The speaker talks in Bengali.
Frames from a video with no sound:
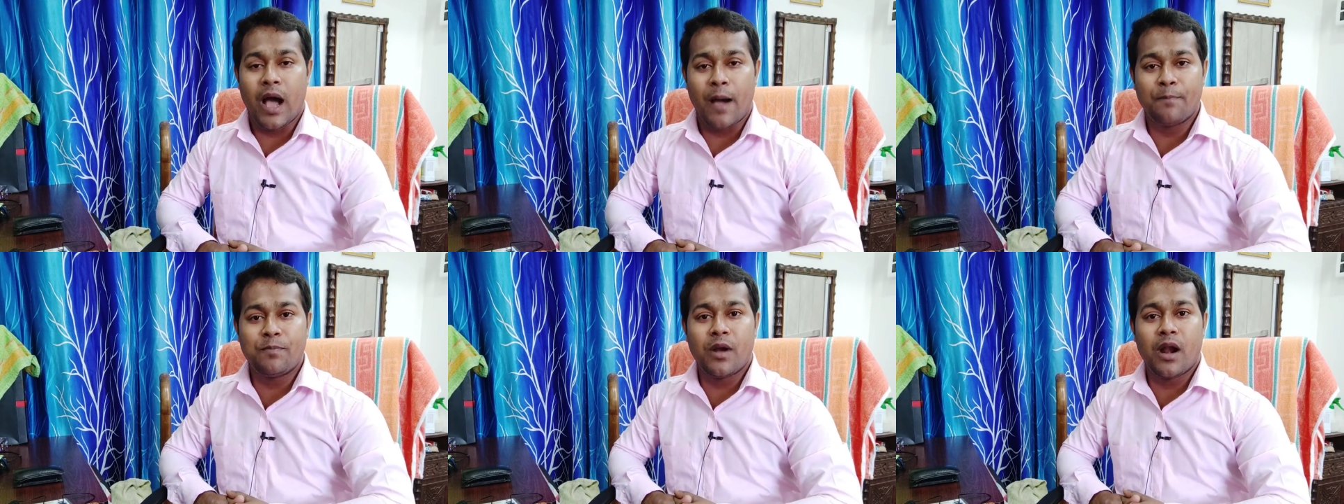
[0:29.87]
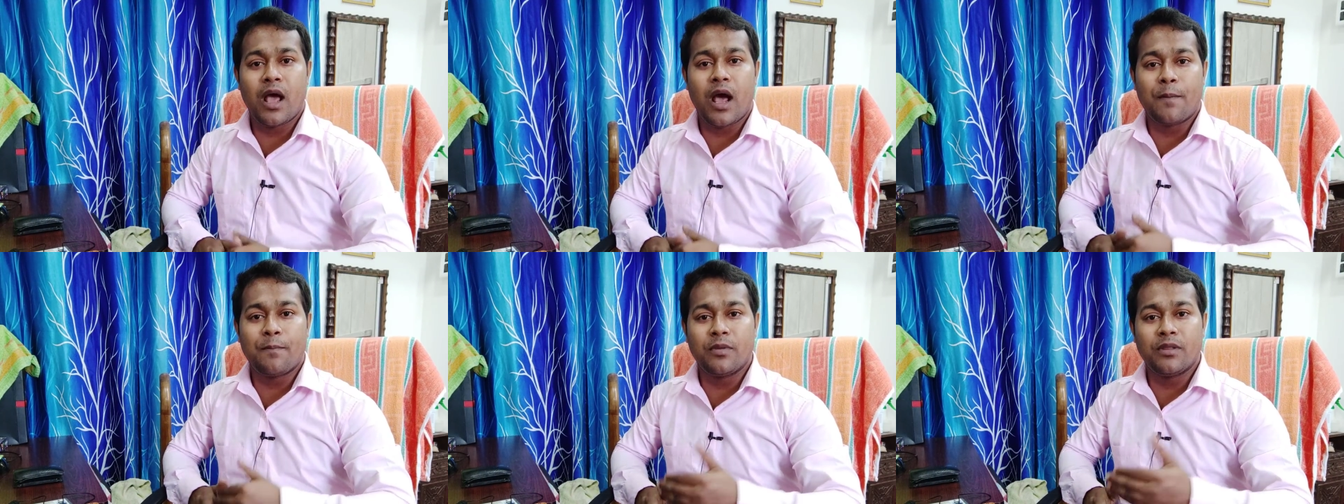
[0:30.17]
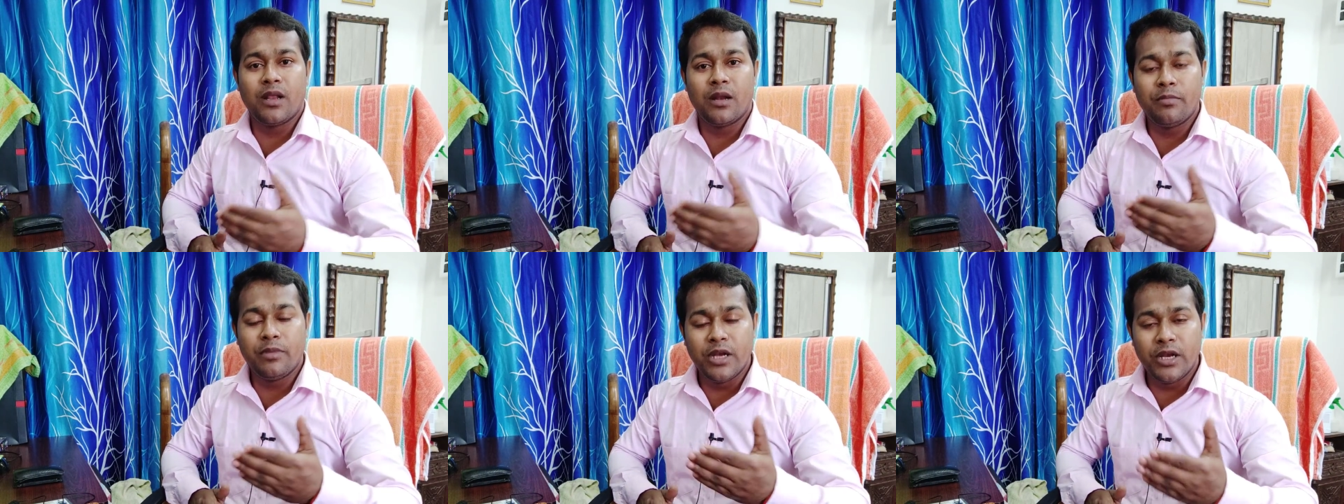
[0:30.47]
আপনারা
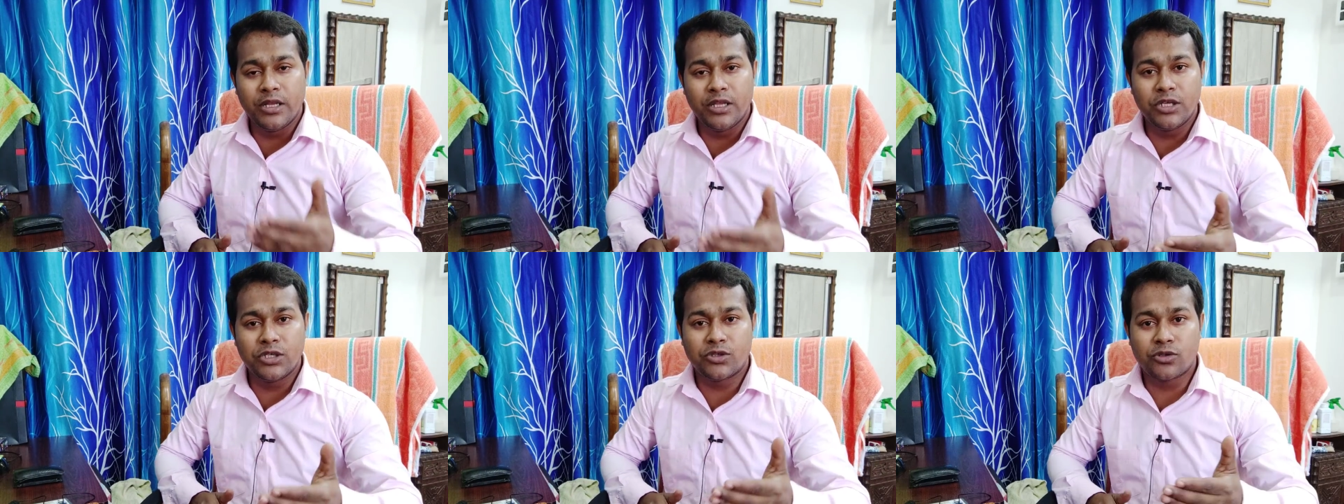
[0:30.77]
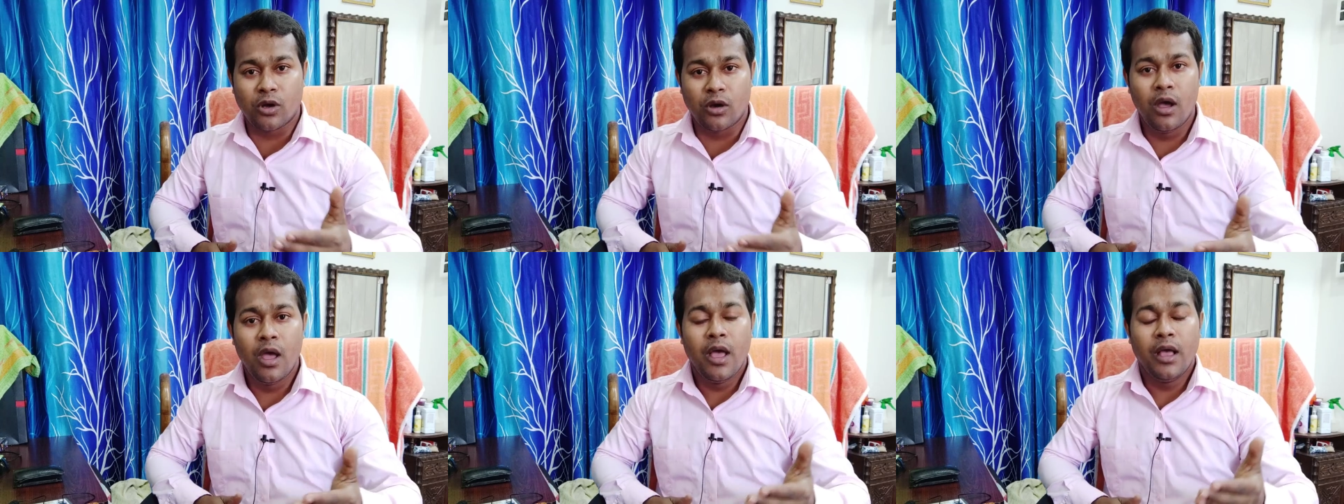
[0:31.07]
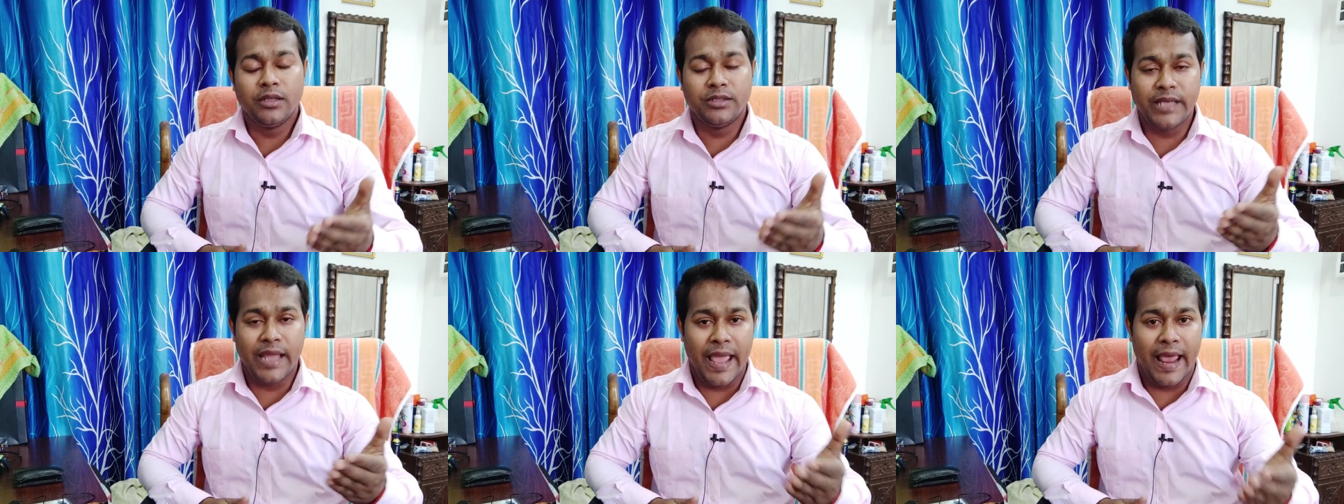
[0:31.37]
আপনাদের নির্দিষ্ট
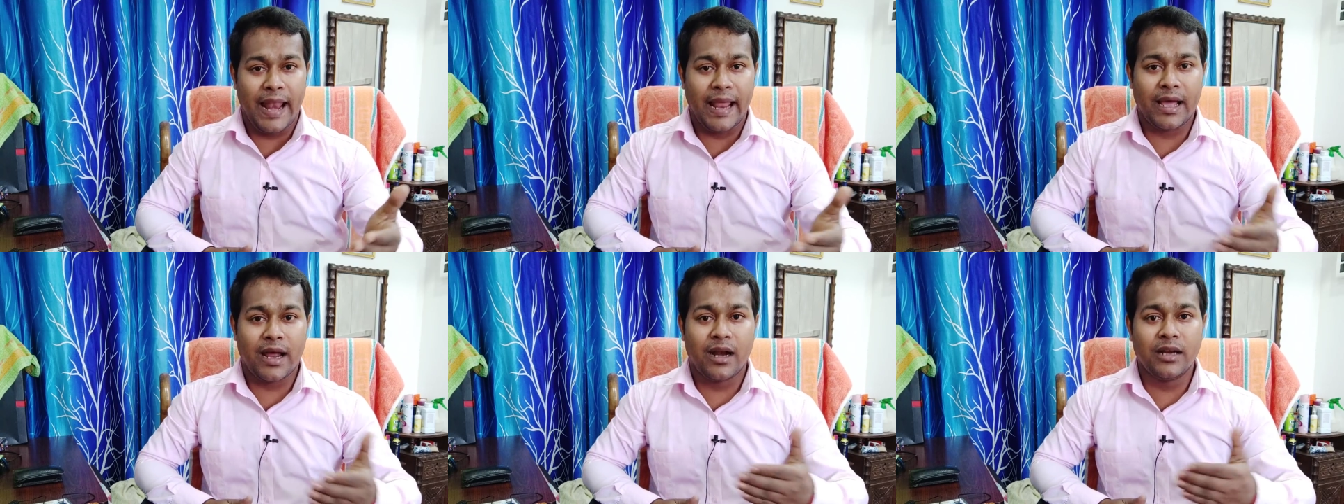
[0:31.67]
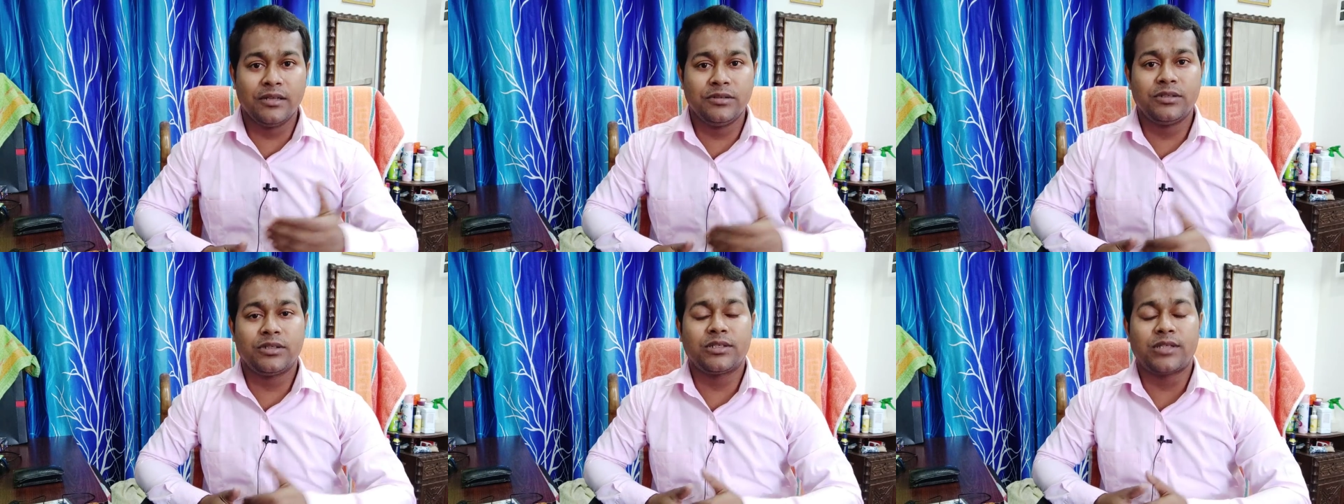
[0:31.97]
যে এলাকার